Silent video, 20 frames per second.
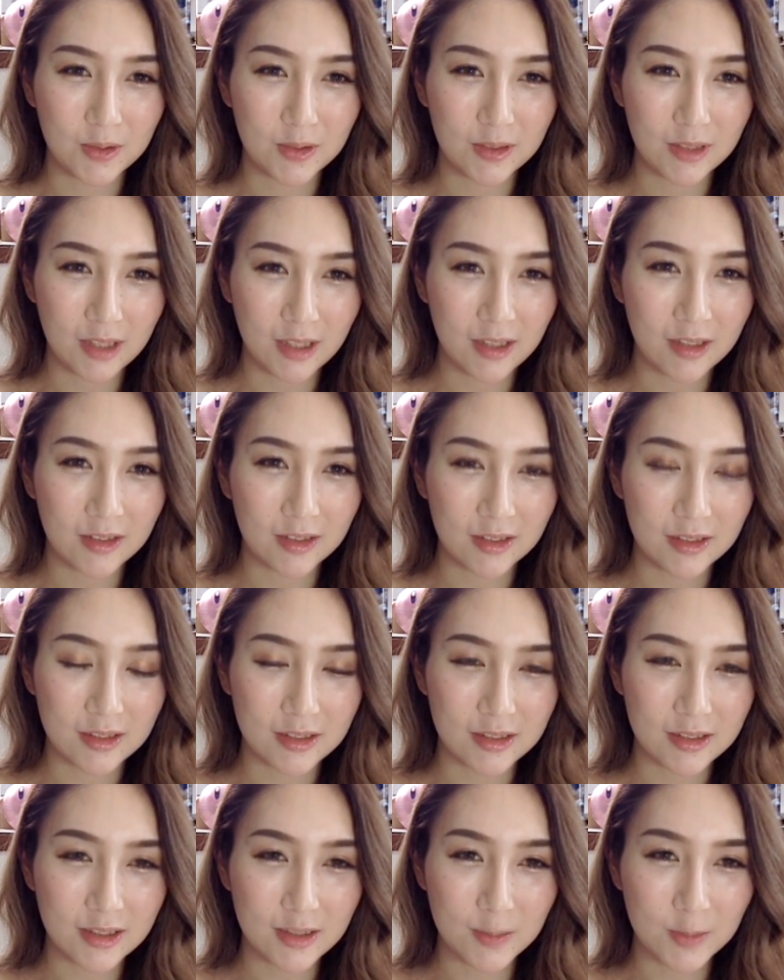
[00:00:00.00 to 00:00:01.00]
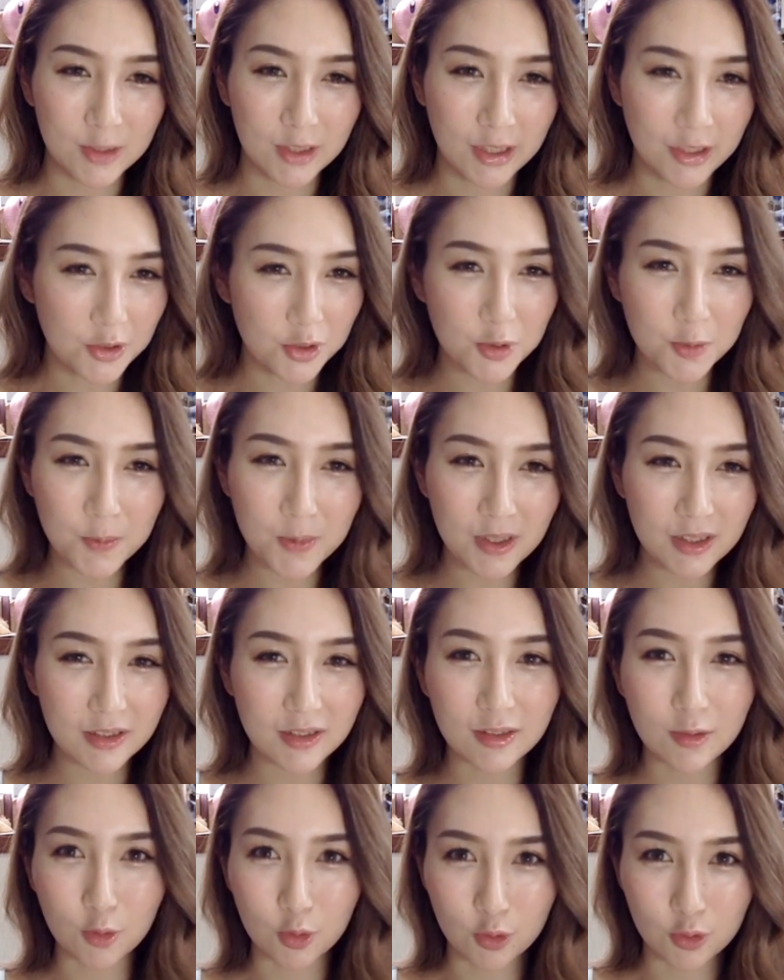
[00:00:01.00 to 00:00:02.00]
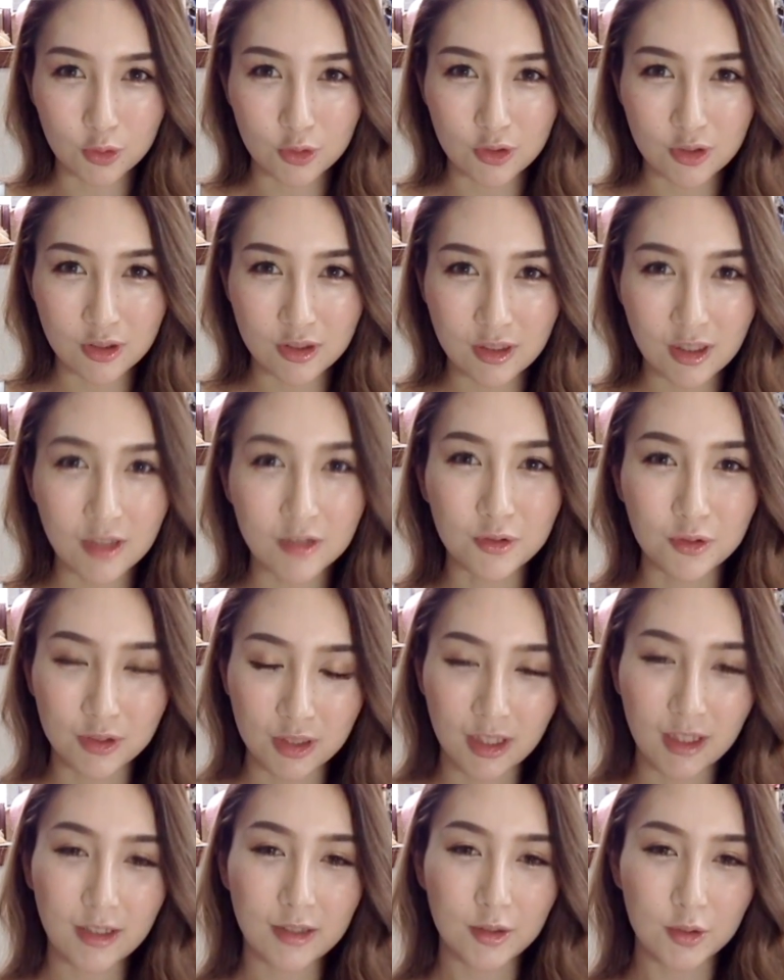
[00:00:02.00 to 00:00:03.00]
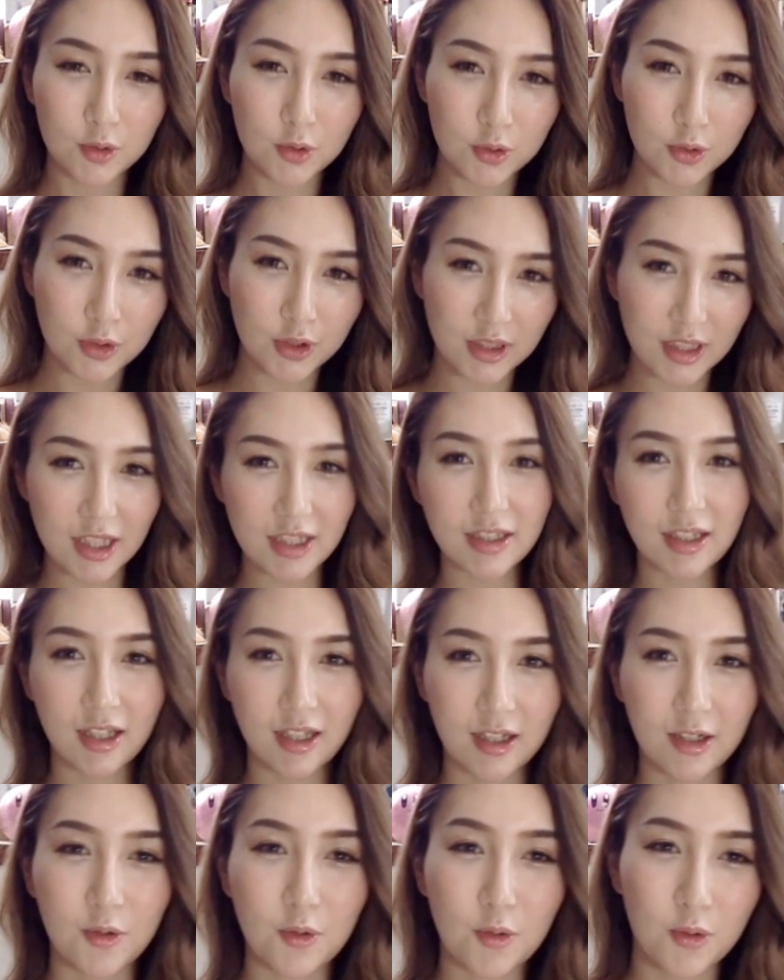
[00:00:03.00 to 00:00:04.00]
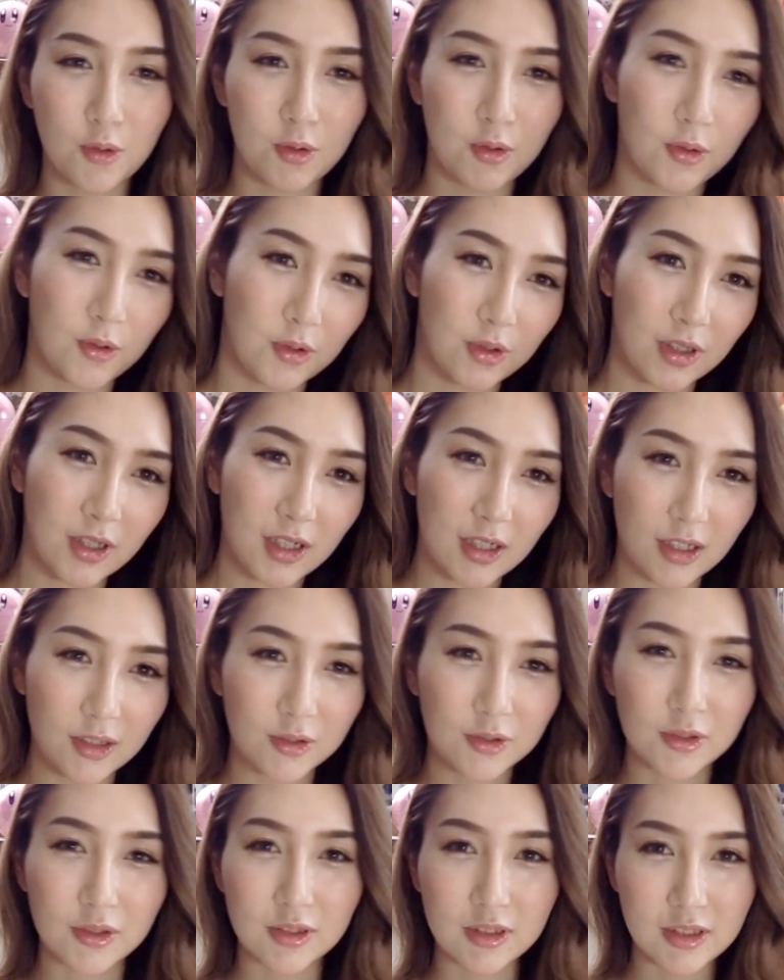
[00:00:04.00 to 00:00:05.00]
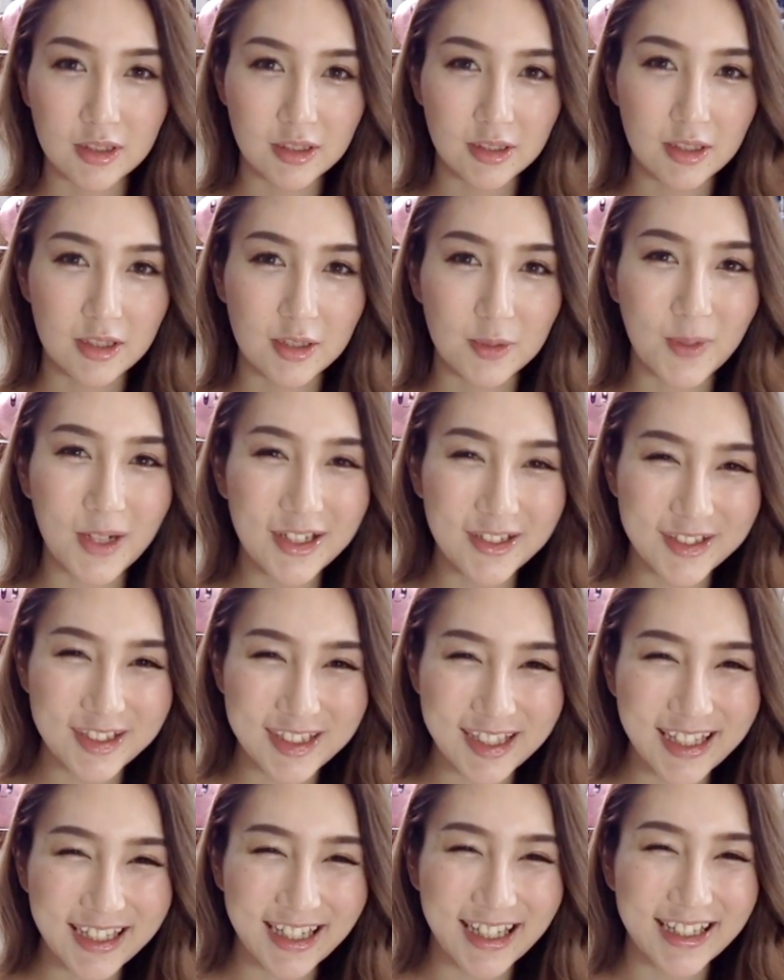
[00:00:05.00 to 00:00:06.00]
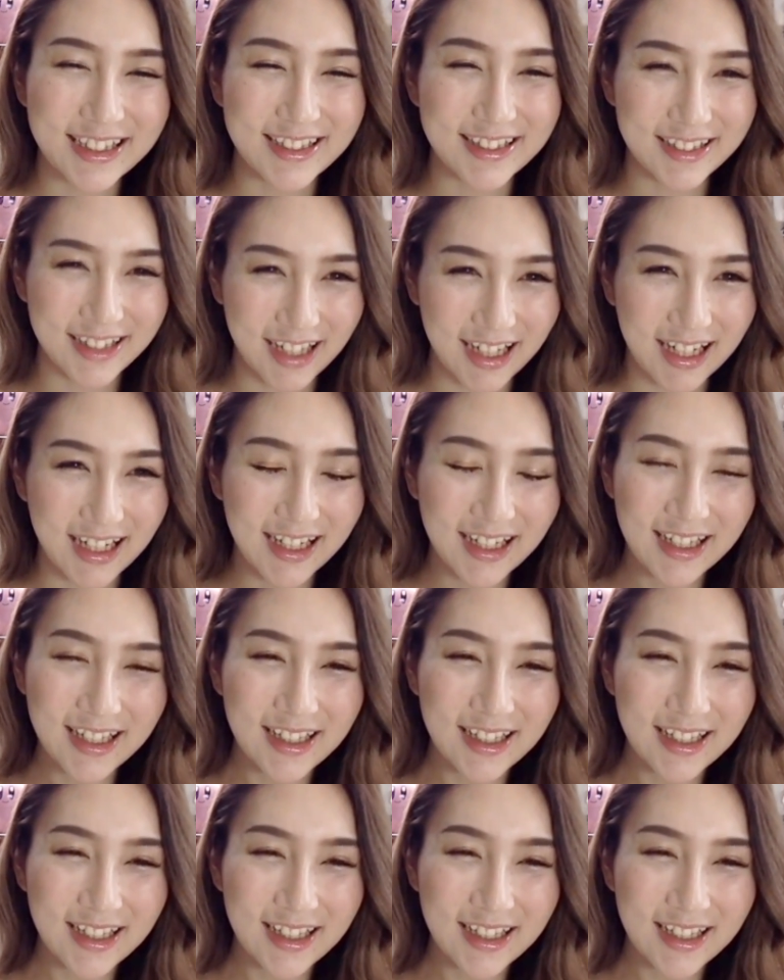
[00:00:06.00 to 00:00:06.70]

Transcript: ね、私いつも多色パーティーを使うので、その癖でこうカラフルにしてしまう癖があって、